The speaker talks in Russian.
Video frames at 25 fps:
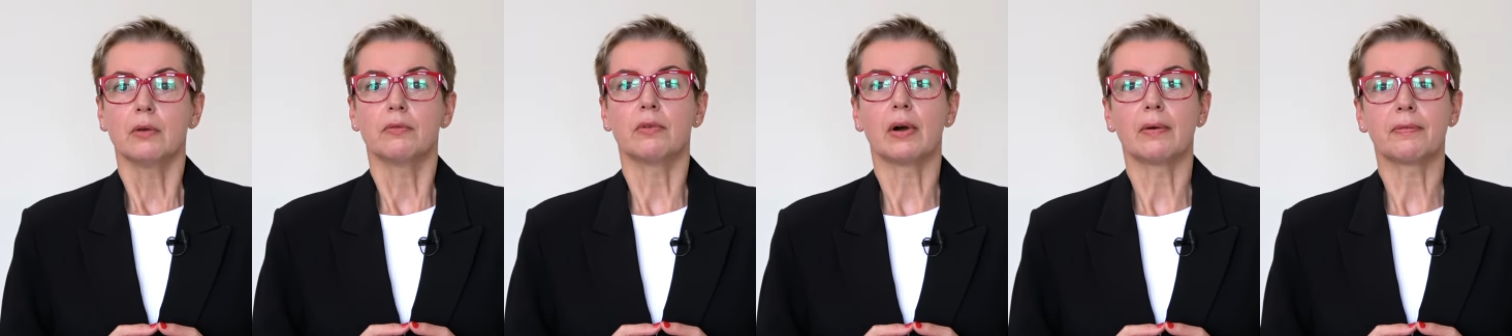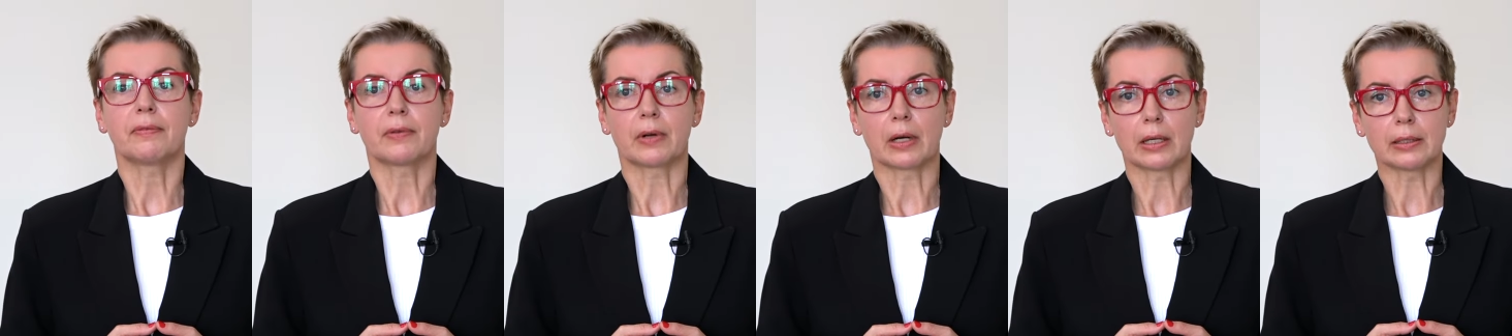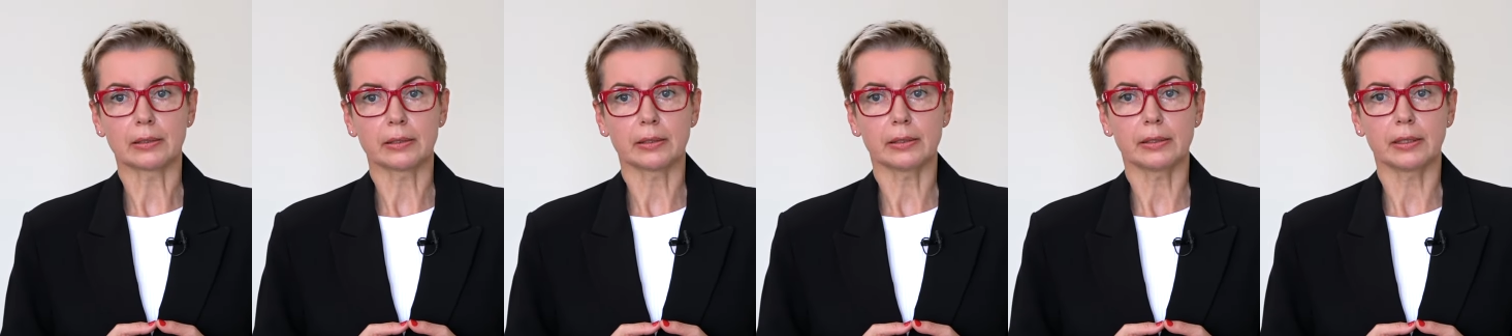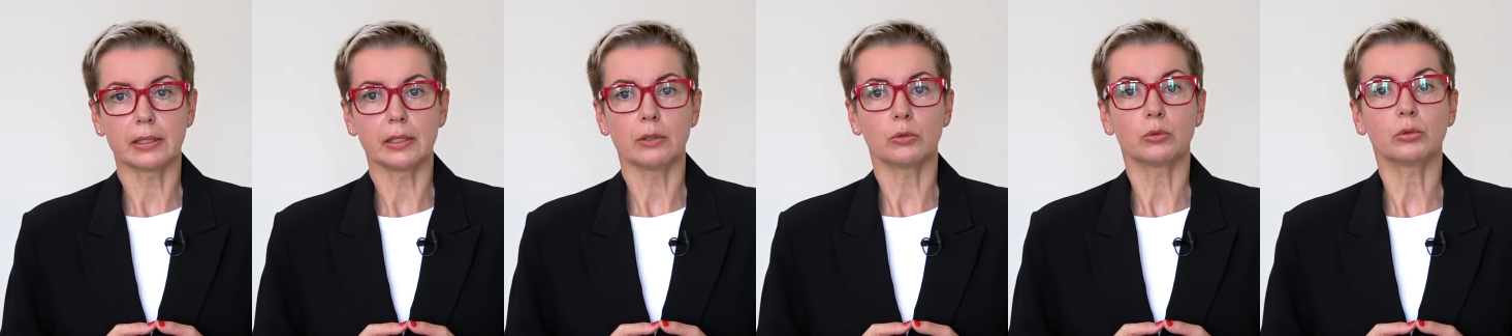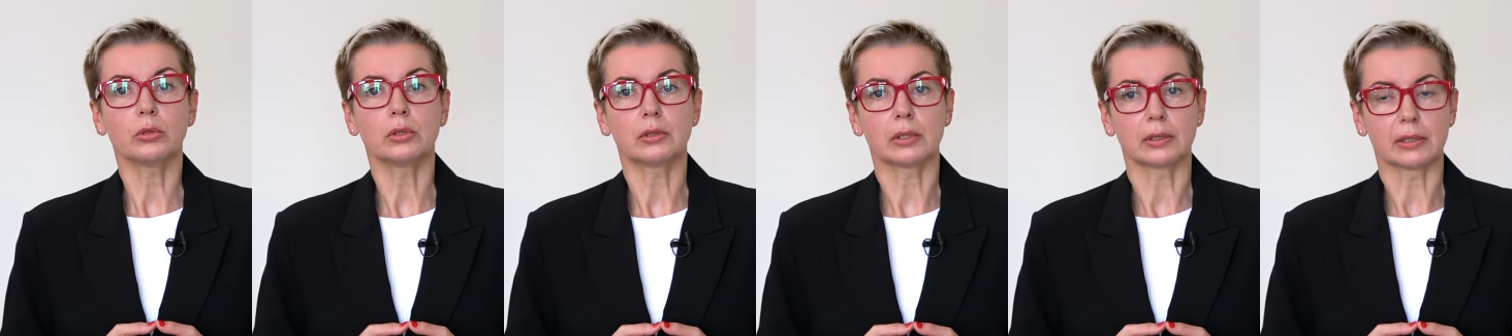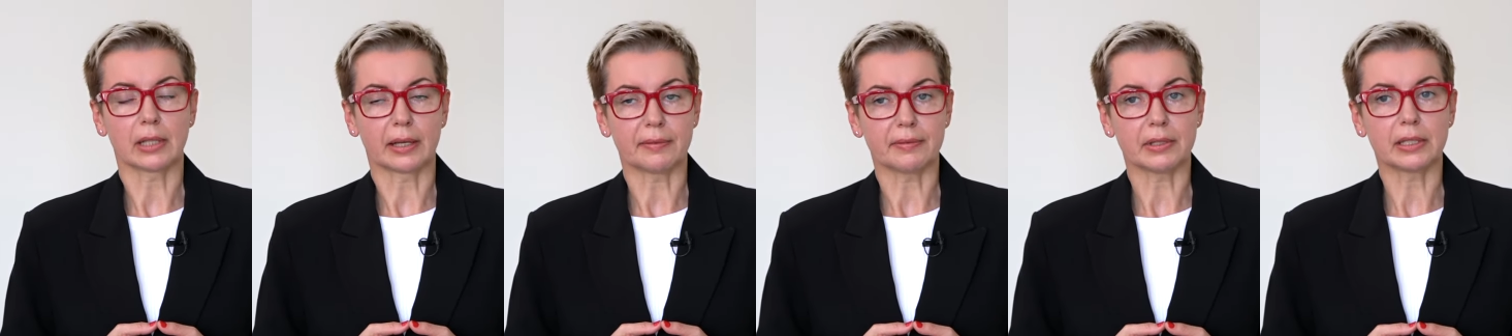Во Франции
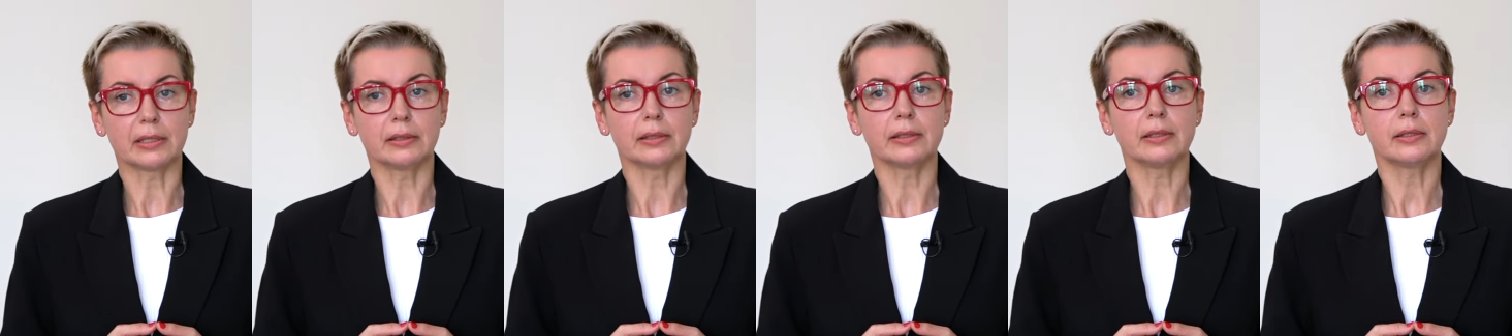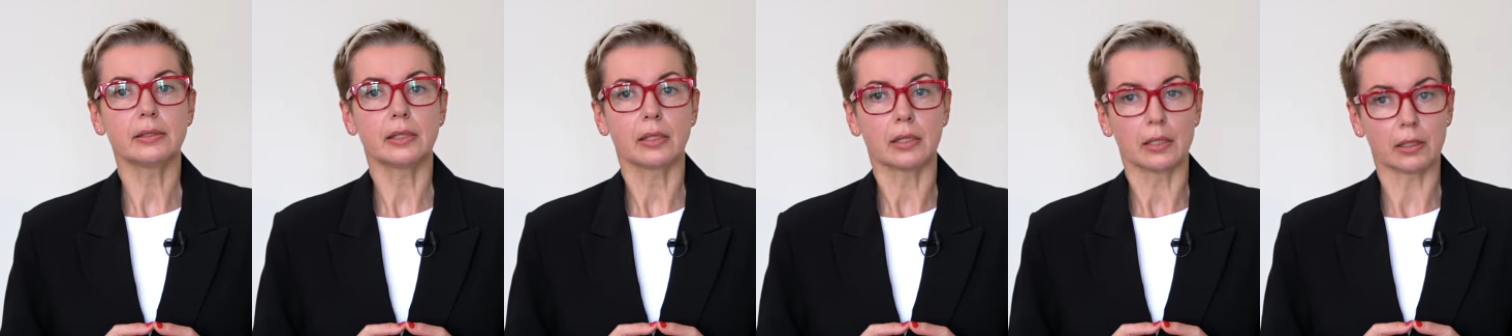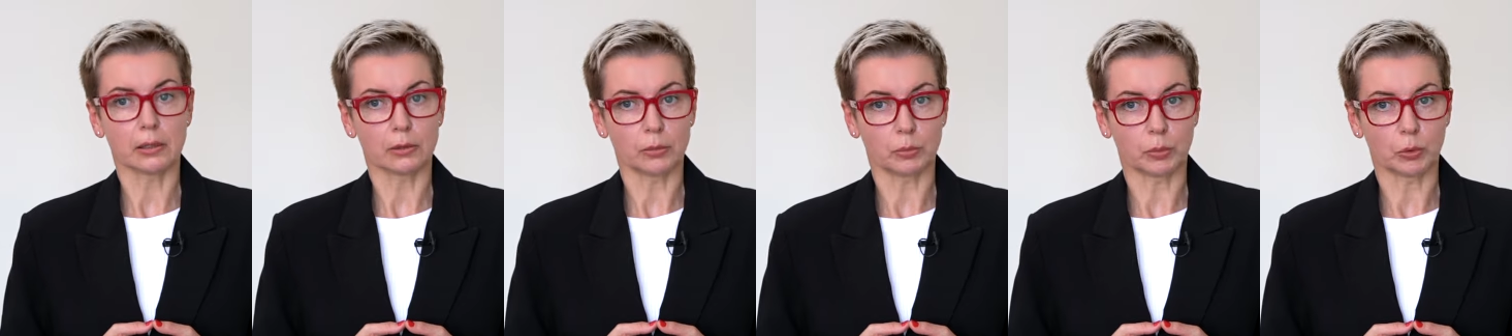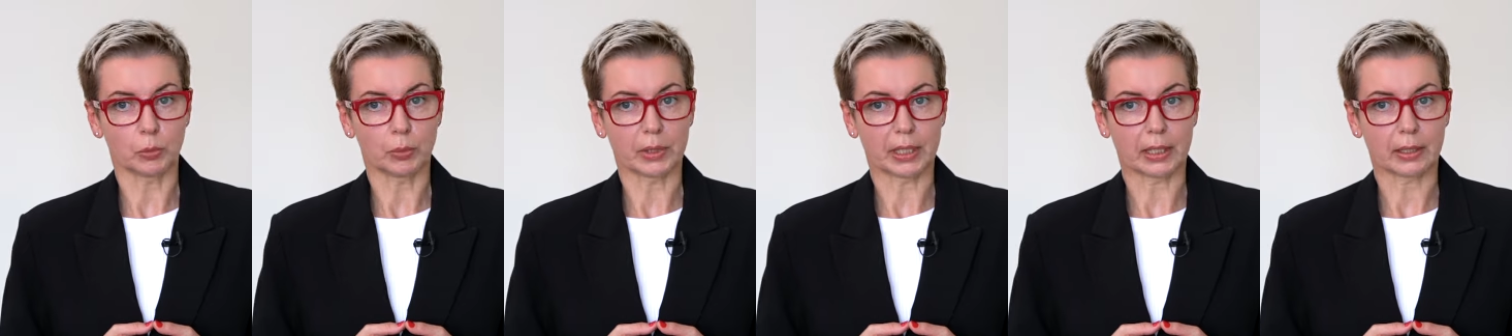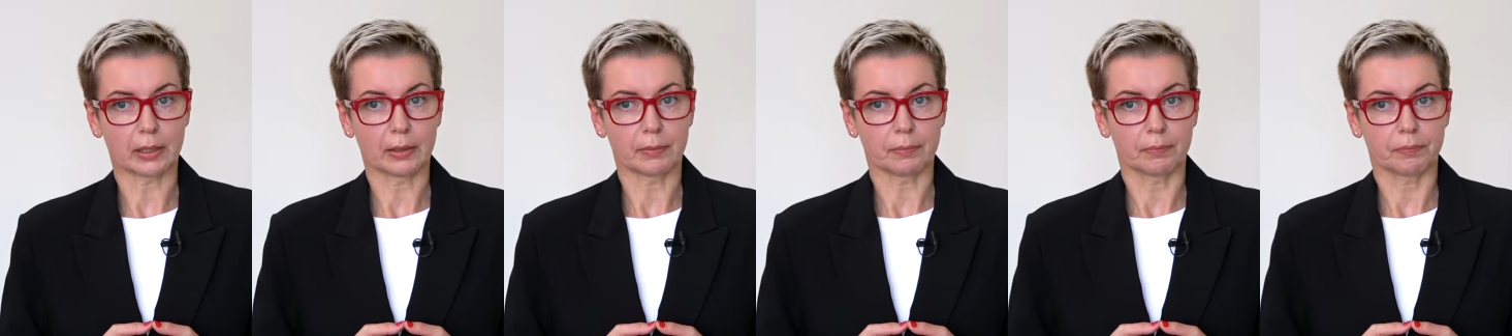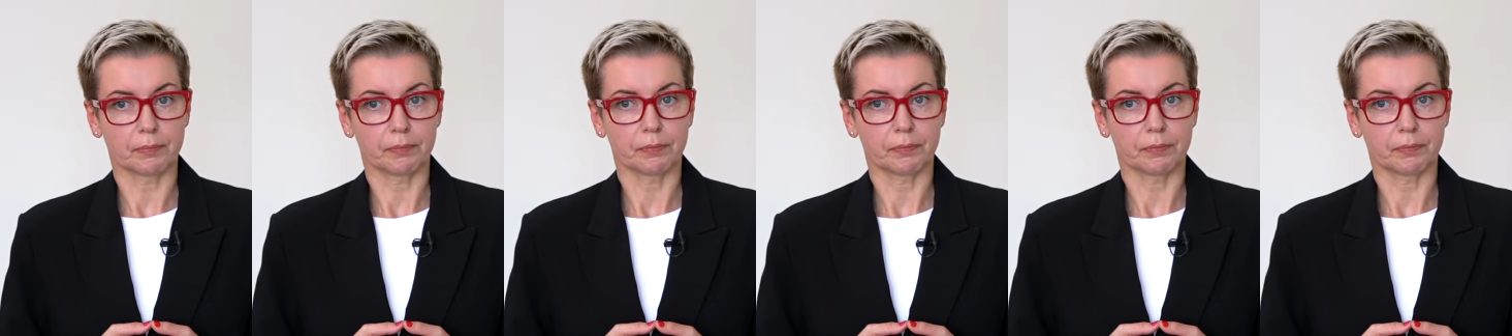установилась республика.